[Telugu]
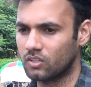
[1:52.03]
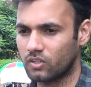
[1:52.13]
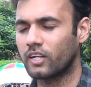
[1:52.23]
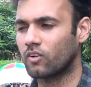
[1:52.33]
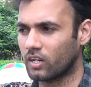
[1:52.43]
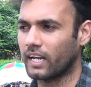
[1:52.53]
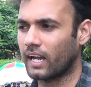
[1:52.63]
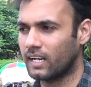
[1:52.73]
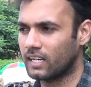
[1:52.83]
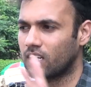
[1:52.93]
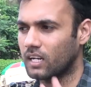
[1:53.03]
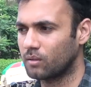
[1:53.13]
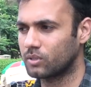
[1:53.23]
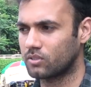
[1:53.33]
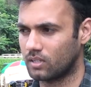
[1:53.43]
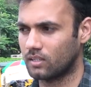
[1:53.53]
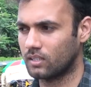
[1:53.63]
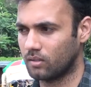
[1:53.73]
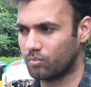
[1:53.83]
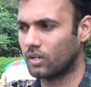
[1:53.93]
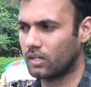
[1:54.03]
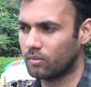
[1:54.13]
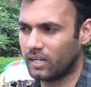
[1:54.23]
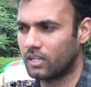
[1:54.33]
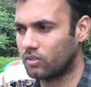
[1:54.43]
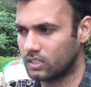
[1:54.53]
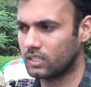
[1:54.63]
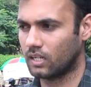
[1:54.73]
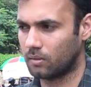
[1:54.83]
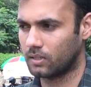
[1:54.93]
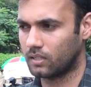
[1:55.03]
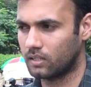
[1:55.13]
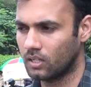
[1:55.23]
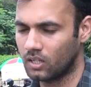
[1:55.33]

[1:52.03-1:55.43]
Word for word: సో ఈయన ఒకటి హైలైట్ కనిపిస్తున్నాడు అంతే ఇప్పుడు అంటే బయటకు వచ్చింది కాబట్టి